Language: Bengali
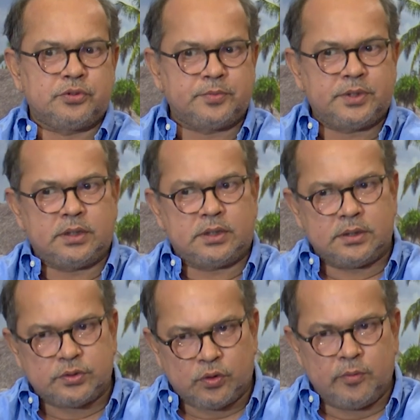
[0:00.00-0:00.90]
সপ্তাহ
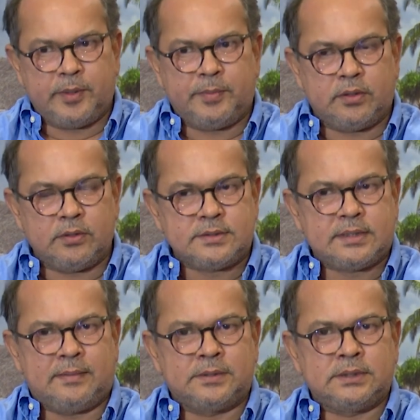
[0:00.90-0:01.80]
চলবে বিকজ
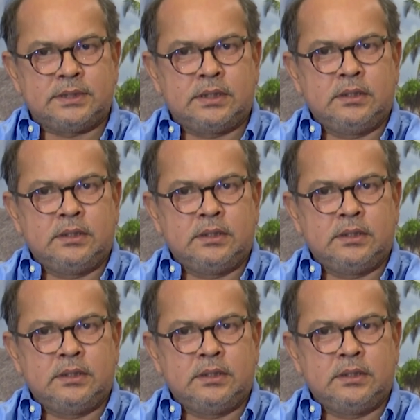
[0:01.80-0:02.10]
আমাদের